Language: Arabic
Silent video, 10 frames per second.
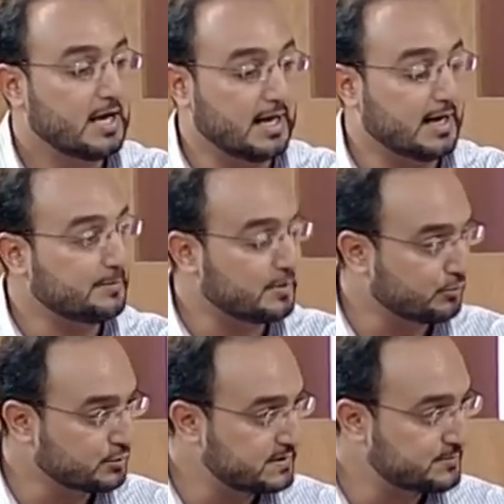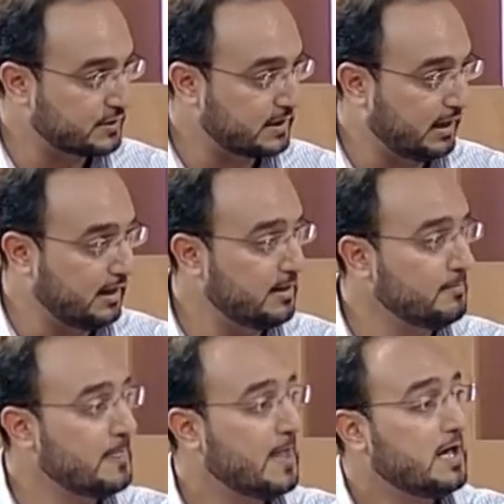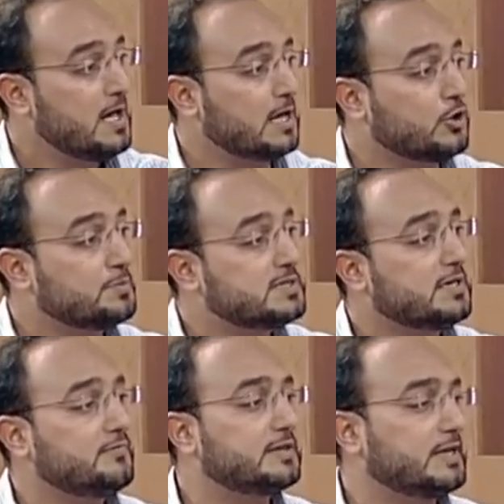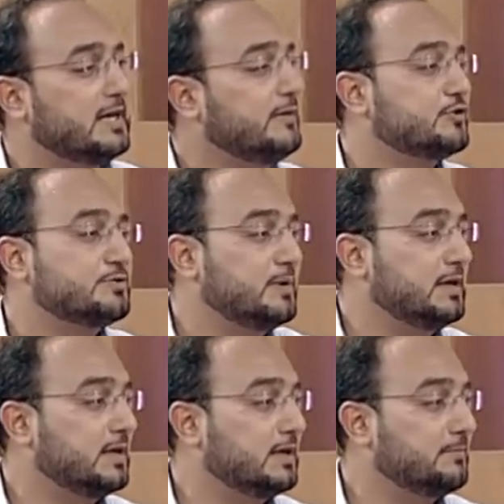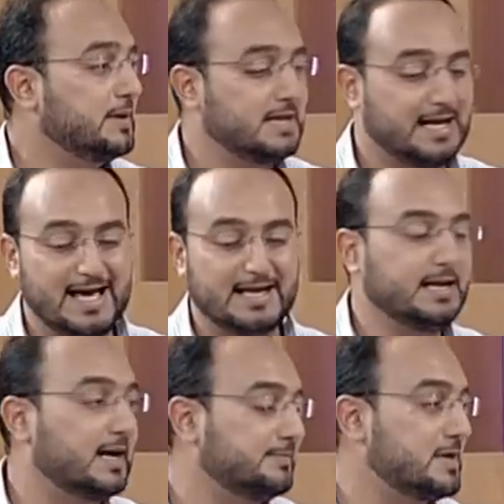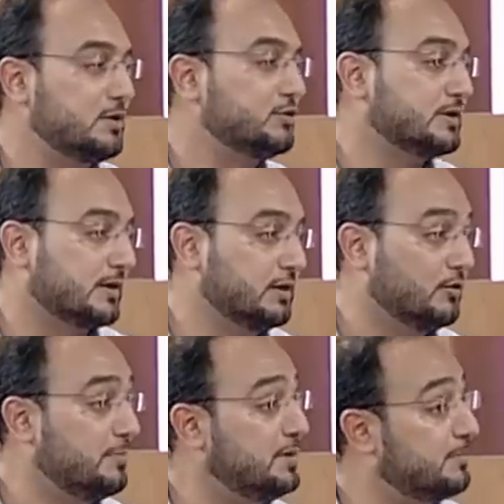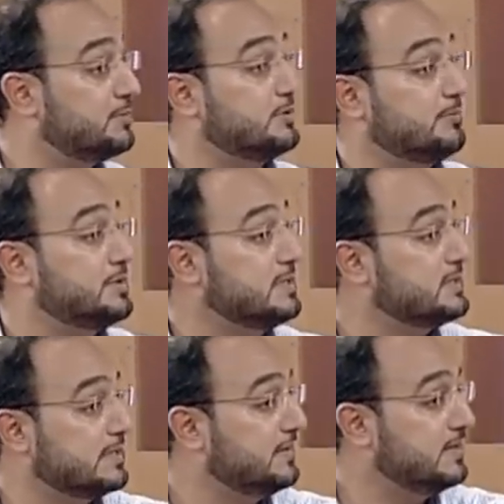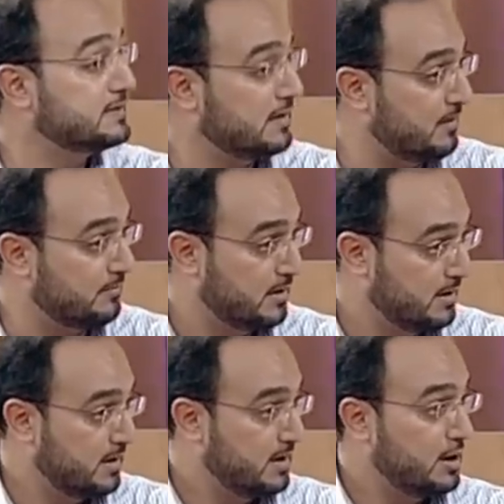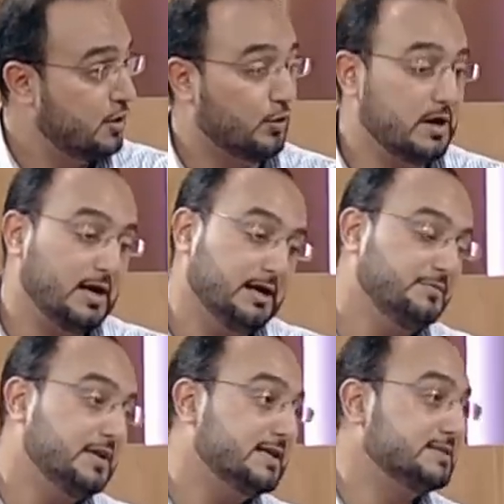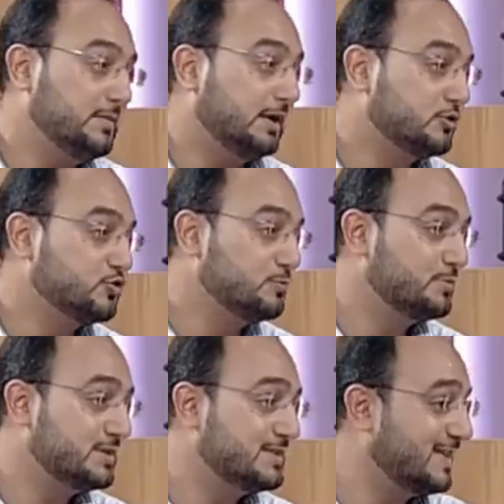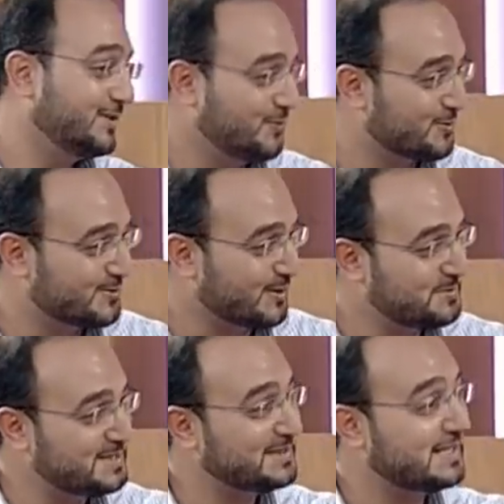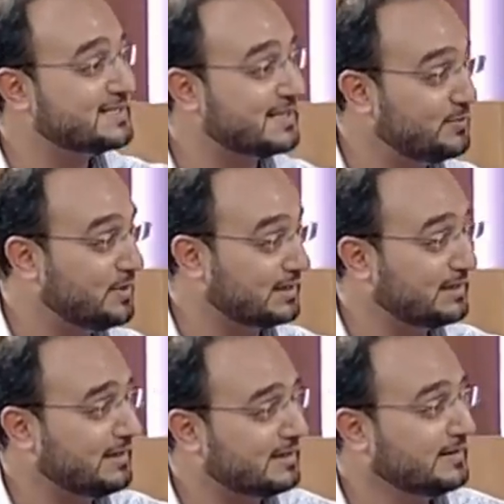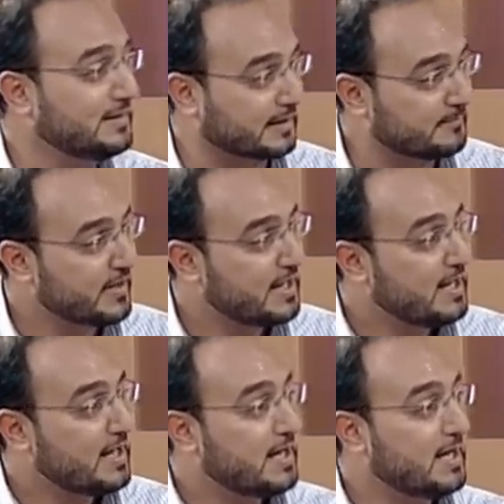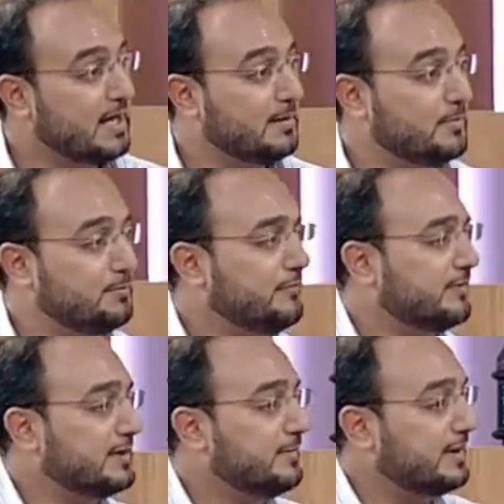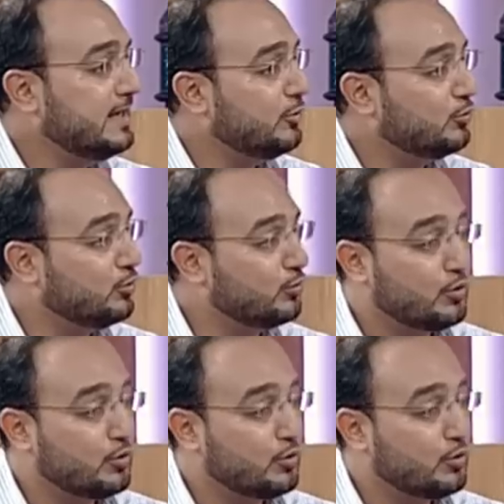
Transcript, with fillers: العربي والمسلم بشكل عام انه بصير في تنافس بين بين العائلات بين الاسر انه ابني بسن سنتين صام ولا ابني لازم معناته يصوم بسن سنه ونص او بسن ثلاث سنوات هذا خطير بفقد معناه كمان بفقد معناه